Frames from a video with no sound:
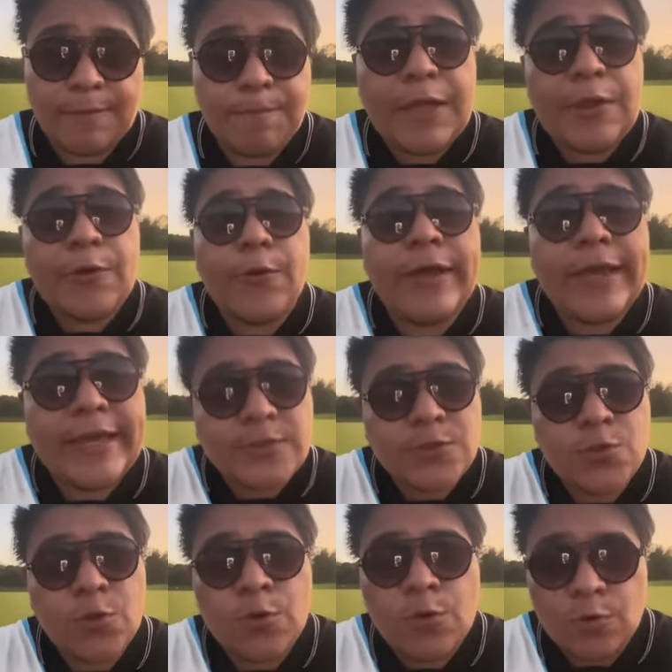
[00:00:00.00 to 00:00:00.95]
Pero
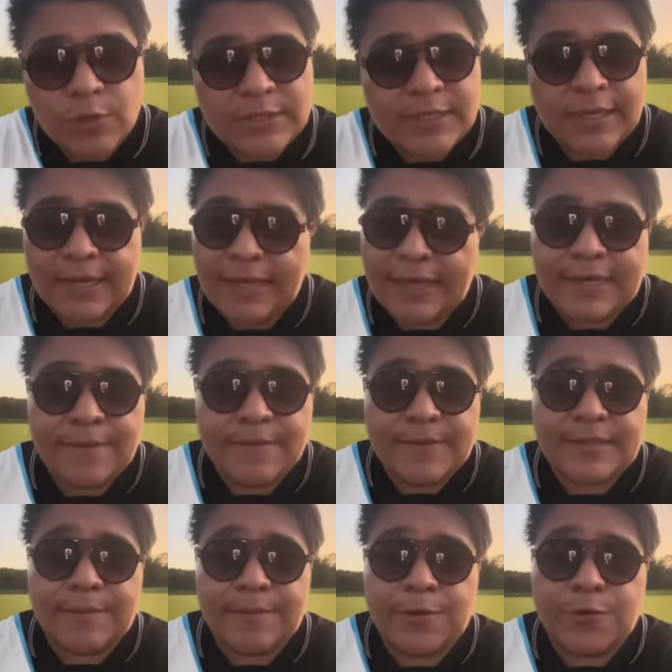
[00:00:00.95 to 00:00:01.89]
esto no se queda aquí
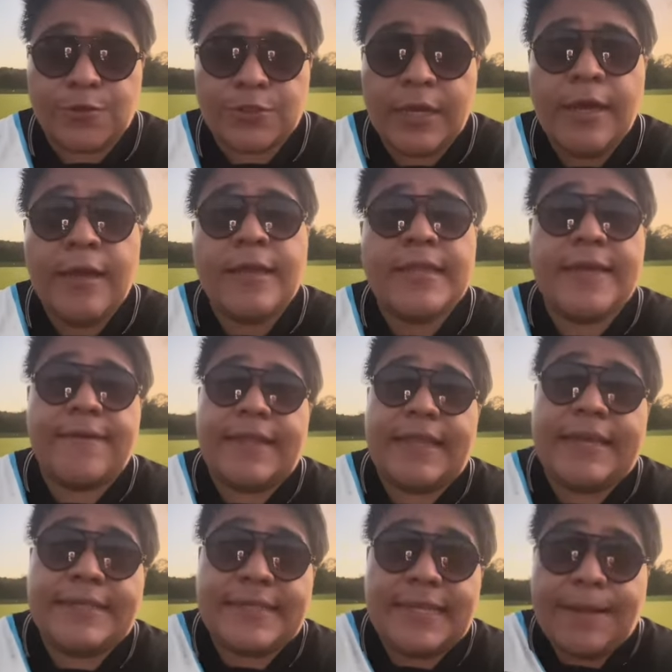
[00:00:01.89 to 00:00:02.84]
mis amigos. De
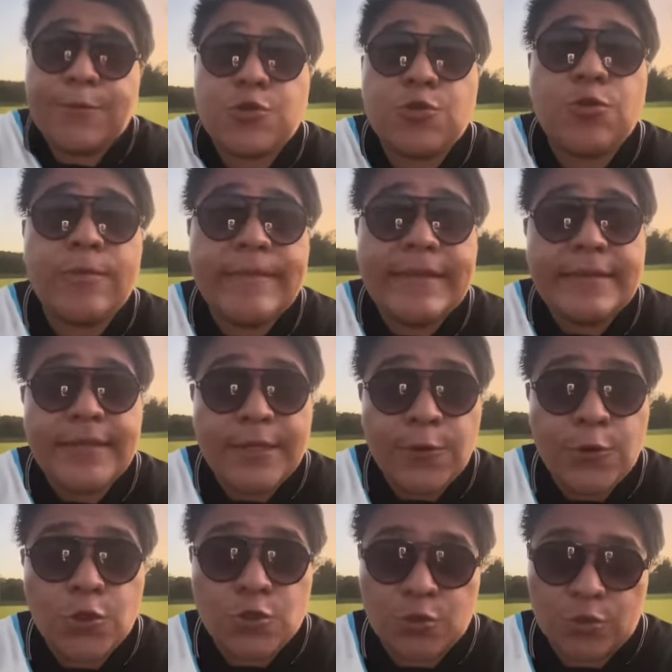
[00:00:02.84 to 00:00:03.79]
verdad, seríamos unos
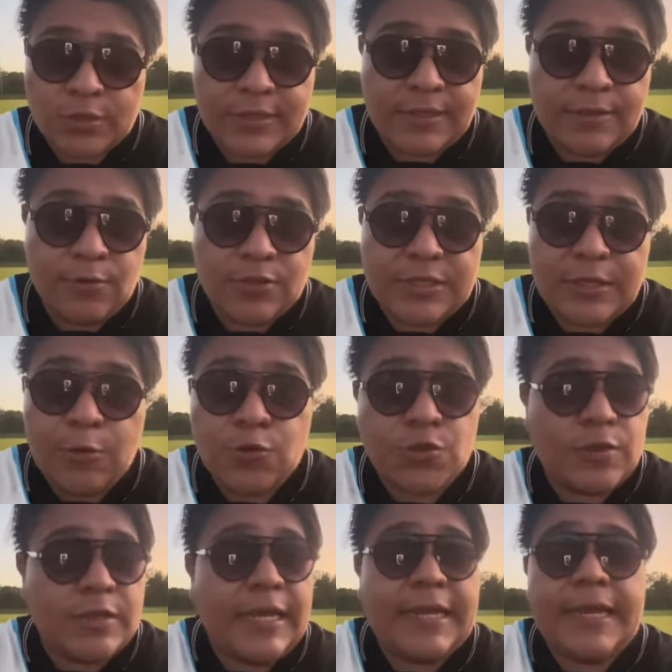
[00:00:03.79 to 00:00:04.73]
mentirosos si nos
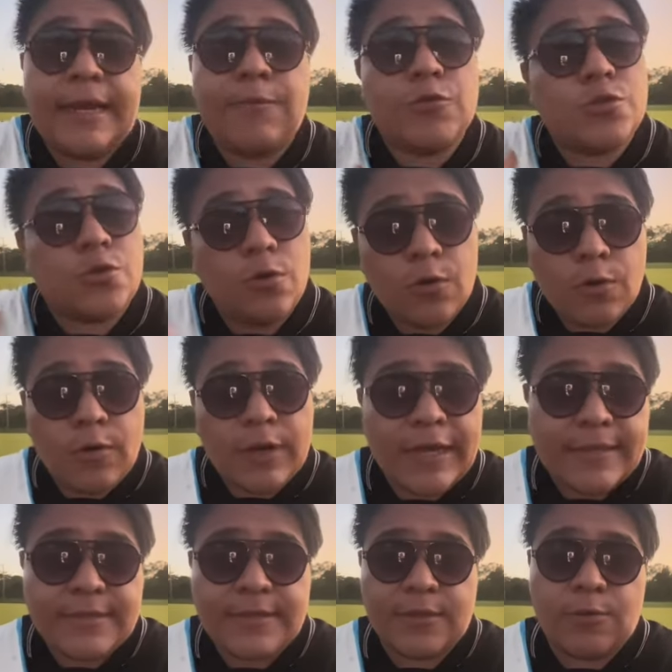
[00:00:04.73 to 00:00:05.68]
ilusionaríamos solo con
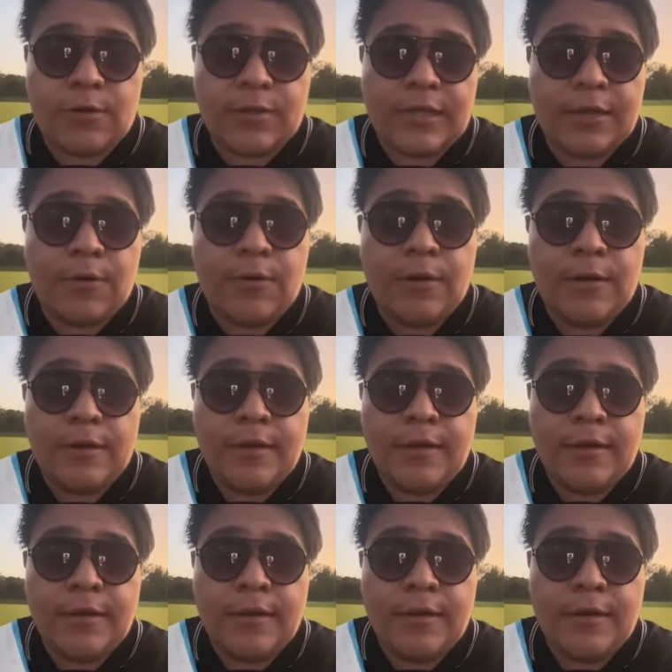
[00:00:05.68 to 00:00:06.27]
este torneo.